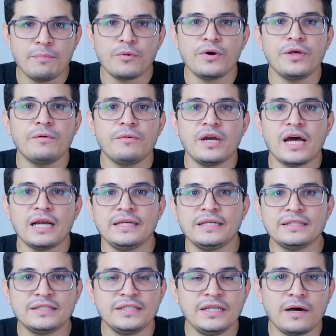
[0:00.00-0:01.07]
puede ver
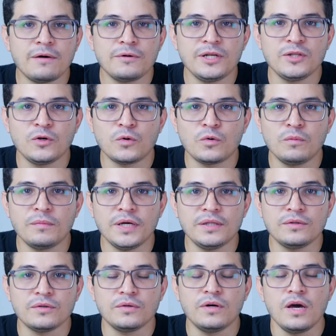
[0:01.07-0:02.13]
alguien si abre el documento